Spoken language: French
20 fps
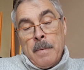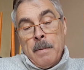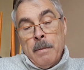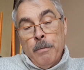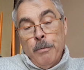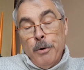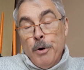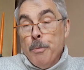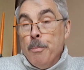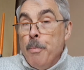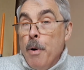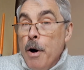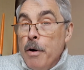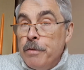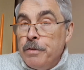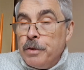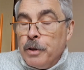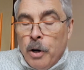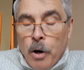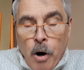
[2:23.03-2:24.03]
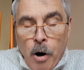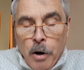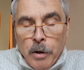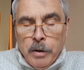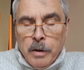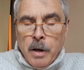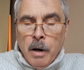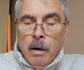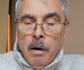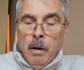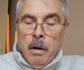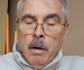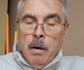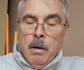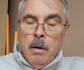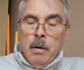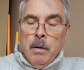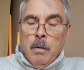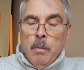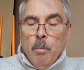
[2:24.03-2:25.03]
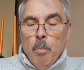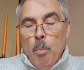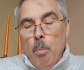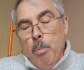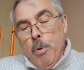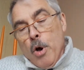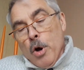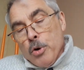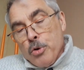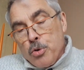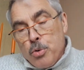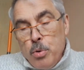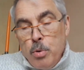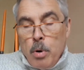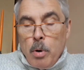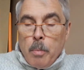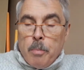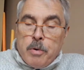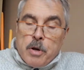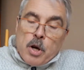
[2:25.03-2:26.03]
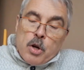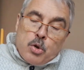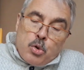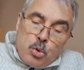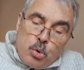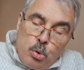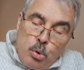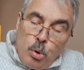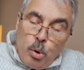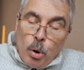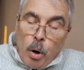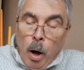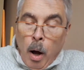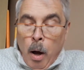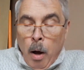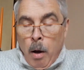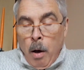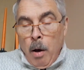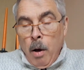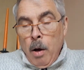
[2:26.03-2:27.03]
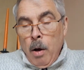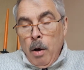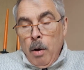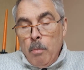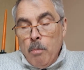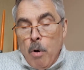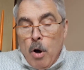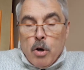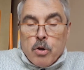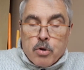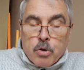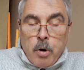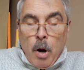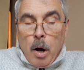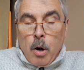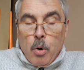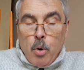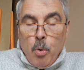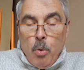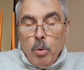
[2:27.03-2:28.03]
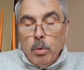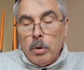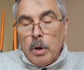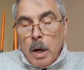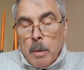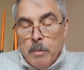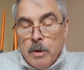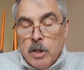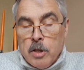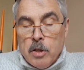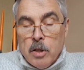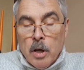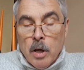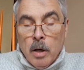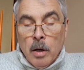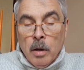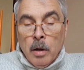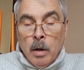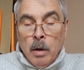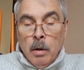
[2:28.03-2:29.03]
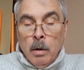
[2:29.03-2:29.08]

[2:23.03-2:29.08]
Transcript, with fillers: Le bœuf grogne. Bien sûr, bien sûr, cela compte, l'amitié.